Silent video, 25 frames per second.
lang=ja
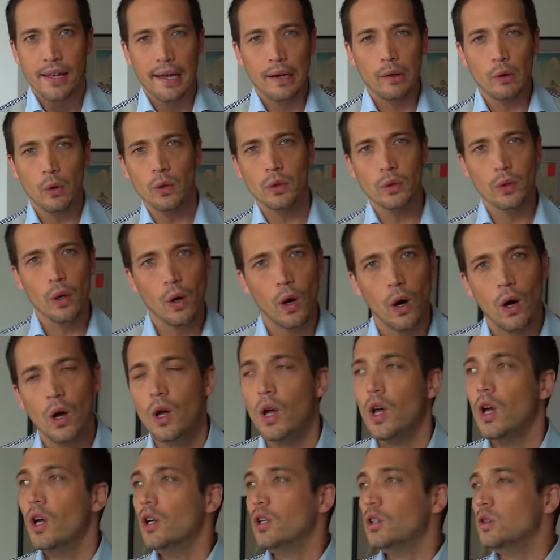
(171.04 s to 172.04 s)
今度
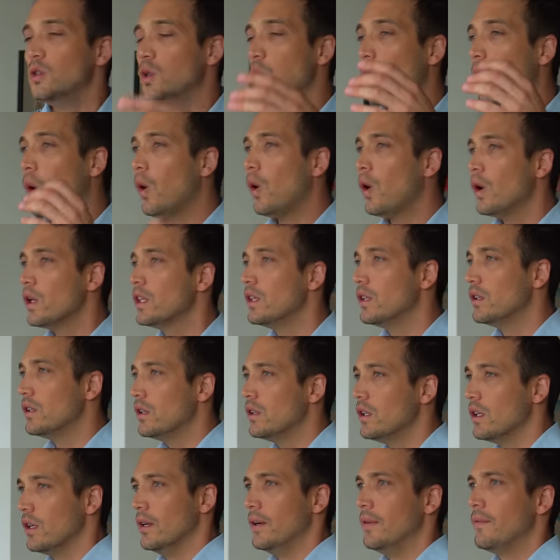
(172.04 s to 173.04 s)
どう
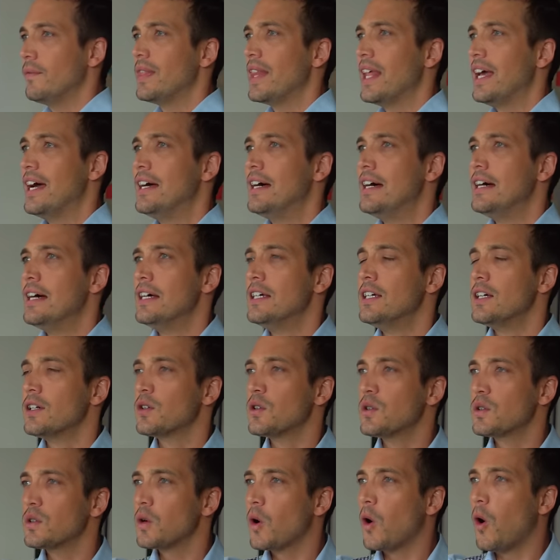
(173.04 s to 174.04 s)
いう
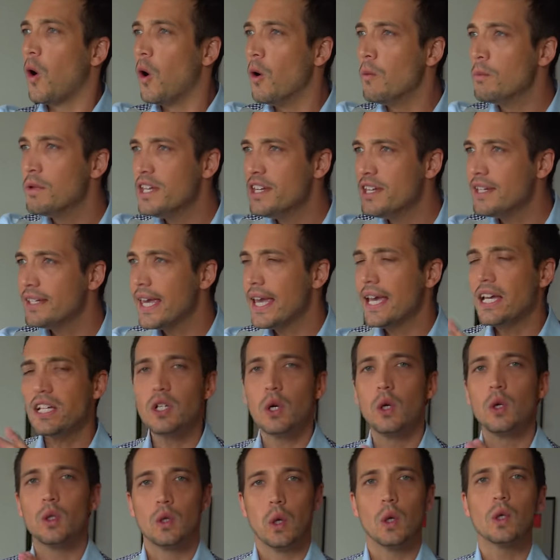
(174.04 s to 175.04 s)

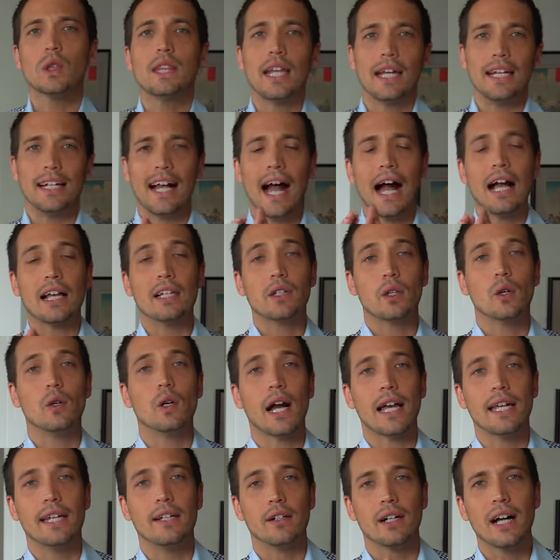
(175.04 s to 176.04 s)
コミュニケーションをとっている環境
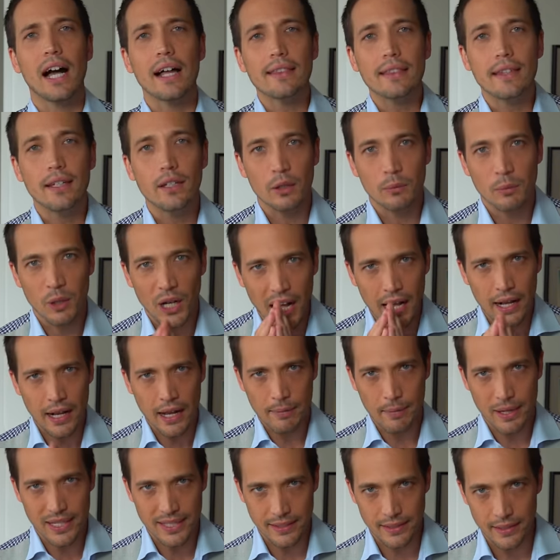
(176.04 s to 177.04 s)
がいいのかっていうのも考え
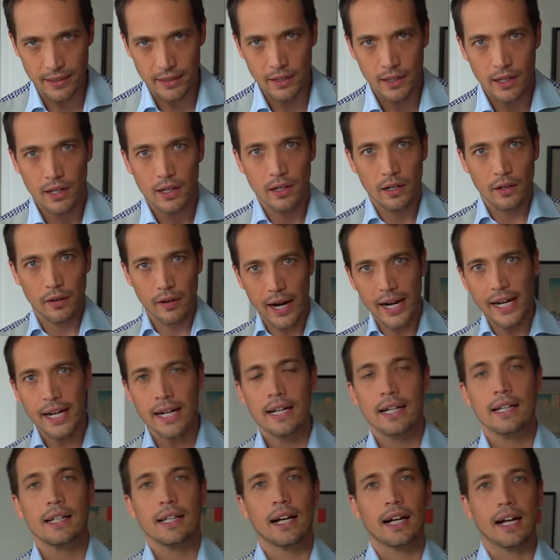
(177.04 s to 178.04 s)
ます。Alright?
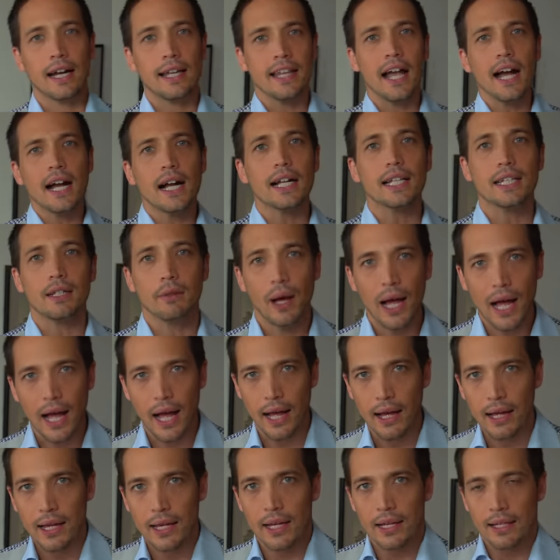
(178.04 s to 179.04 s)
だから中に
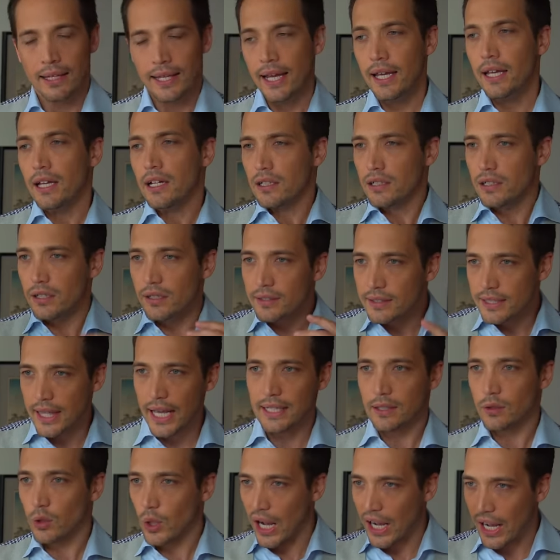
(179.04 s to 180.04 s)
は、ね、軍
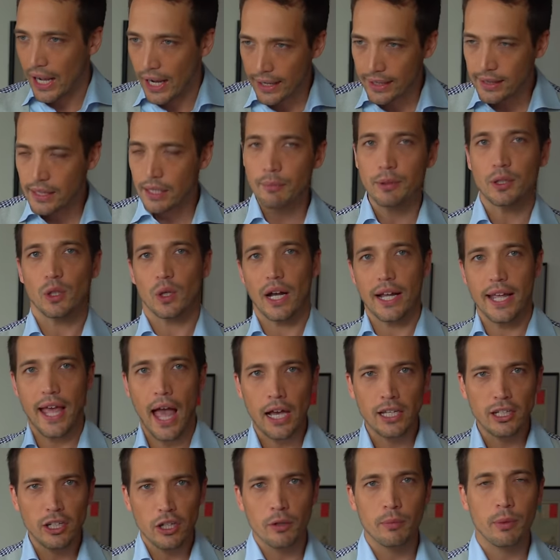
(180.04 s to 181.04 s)
隊とか空手部とか
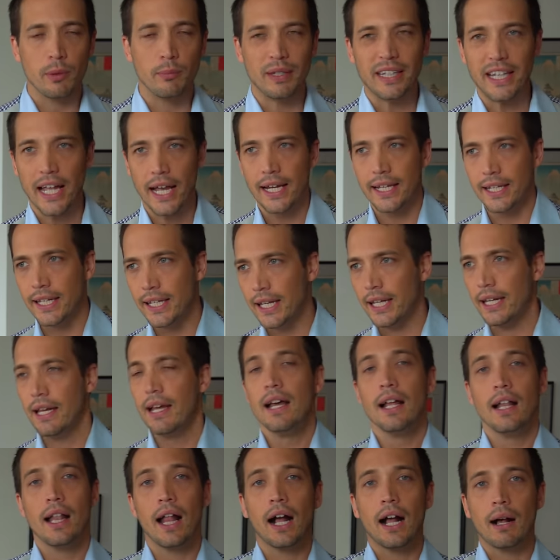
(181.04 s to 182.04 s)
野球部みたいに
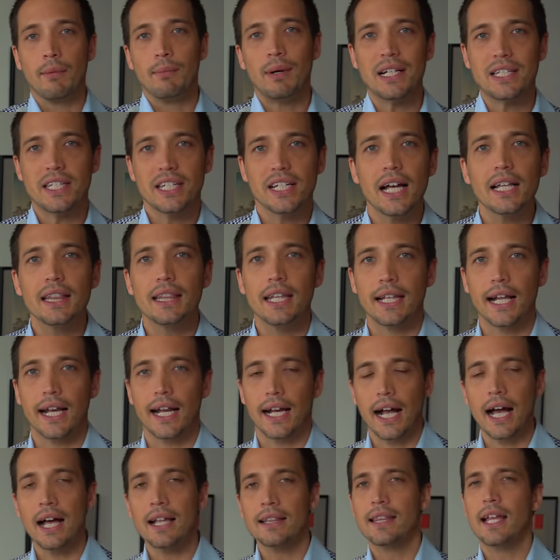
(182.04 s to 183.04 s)
なんか間違ってた
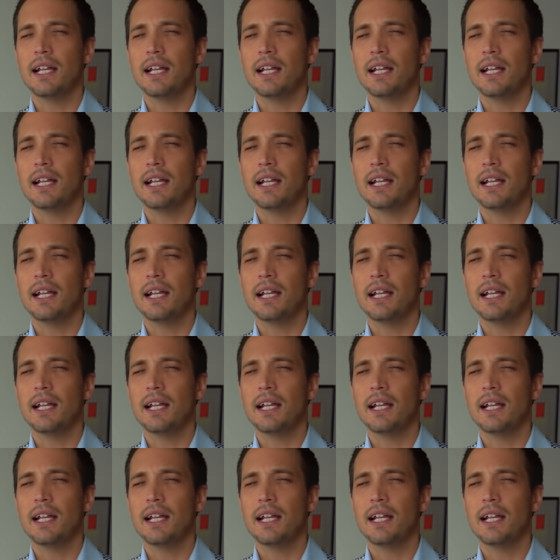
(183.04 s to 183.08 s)
ら簡